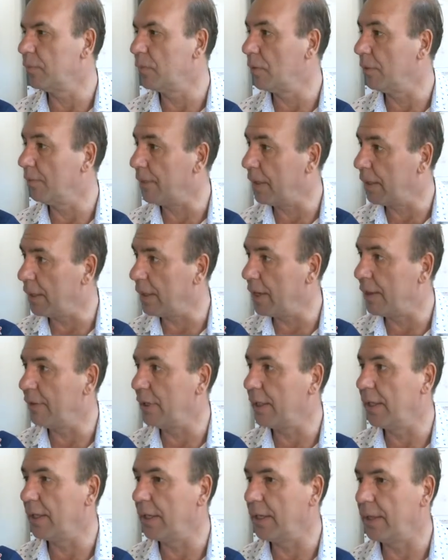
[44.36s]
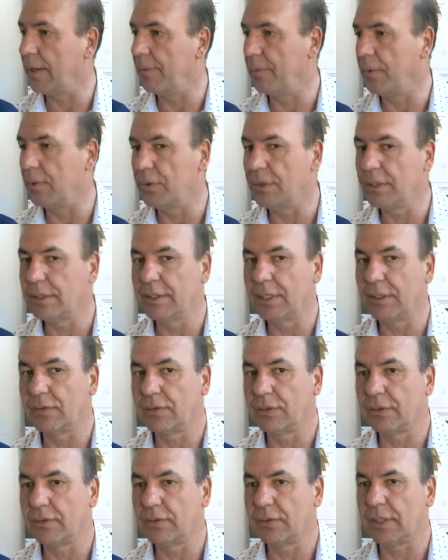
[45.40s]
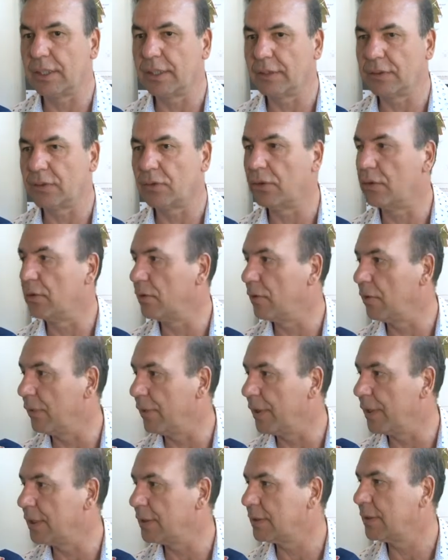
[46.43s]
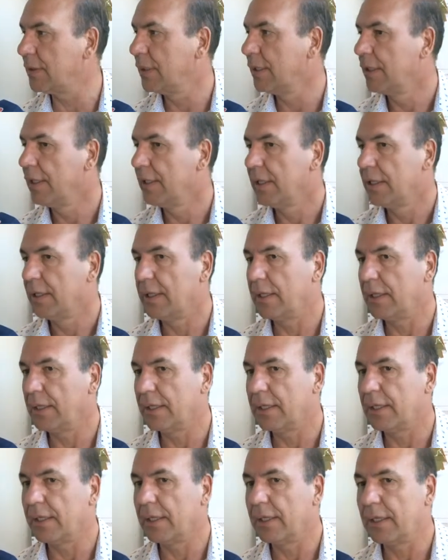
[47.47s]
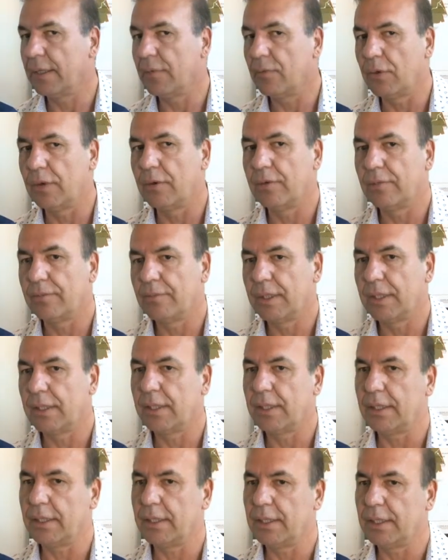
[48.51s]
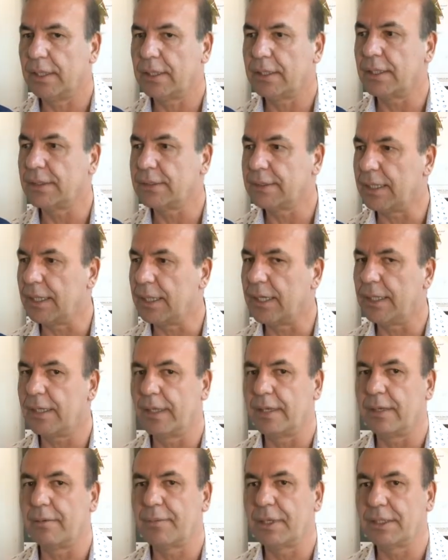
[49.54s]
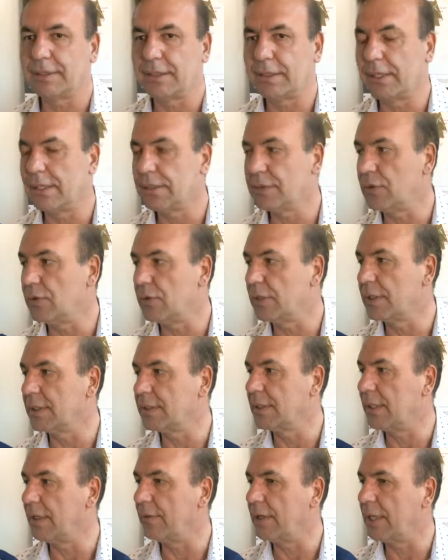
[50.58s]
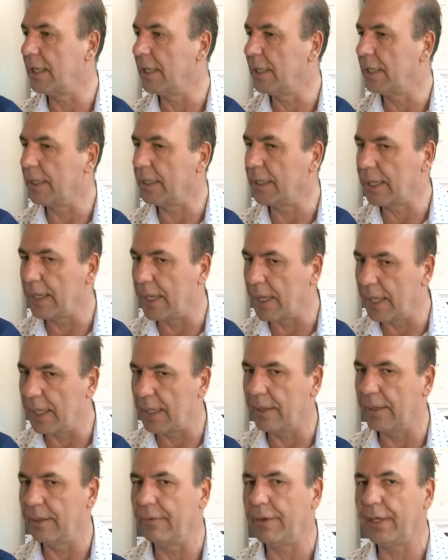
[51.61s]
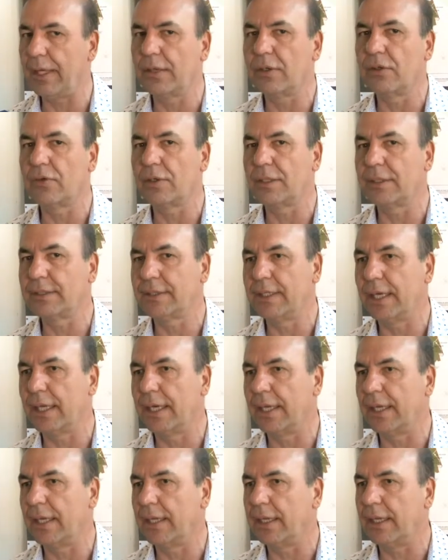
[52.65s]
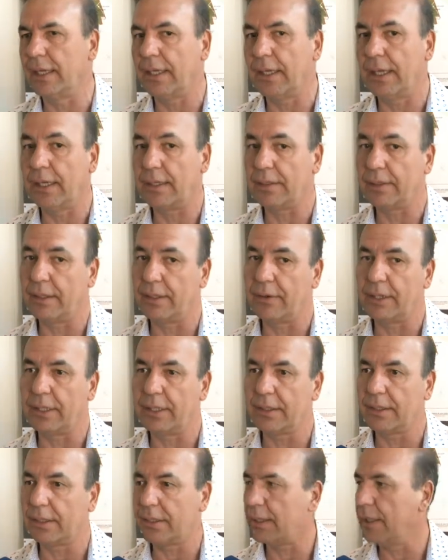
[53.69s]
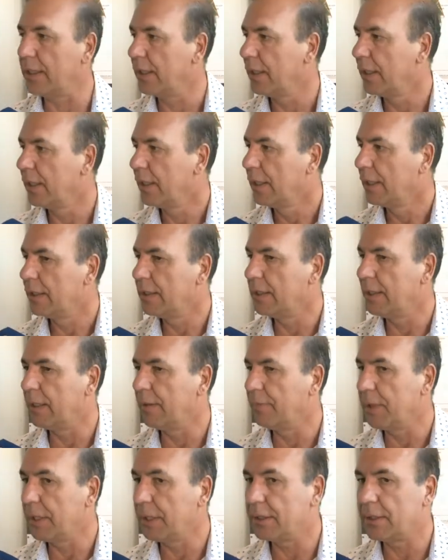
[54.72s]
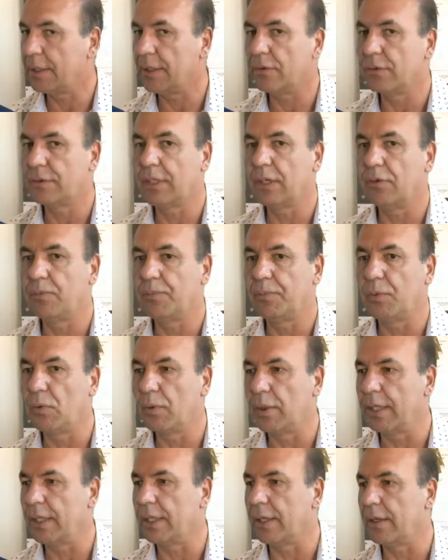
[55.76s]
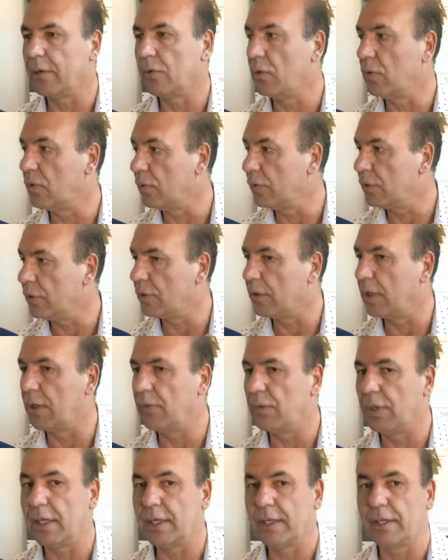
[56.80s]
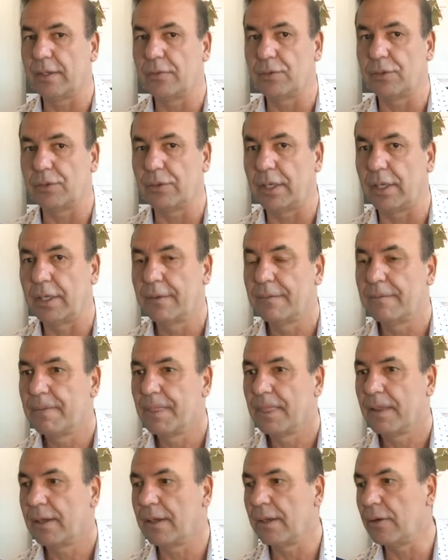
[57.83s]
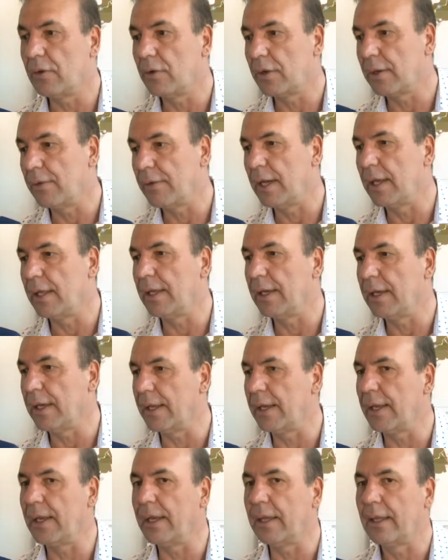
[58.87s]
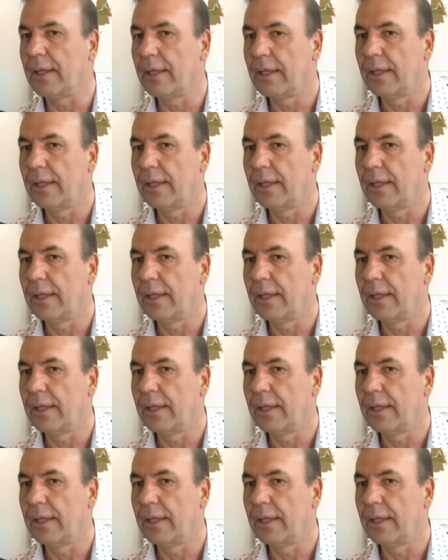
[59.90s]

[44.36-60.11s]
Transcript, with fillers: vulnerable de la provincia, ¿no es cierto?, que son los jóvenes, eh, que, bueno, estas charlas de capacitación que se le va a dar en cada evento que se haga a través del Ministerio de Salud Pública en conjunto con la unidad ejecutora, creo que va a llegar a,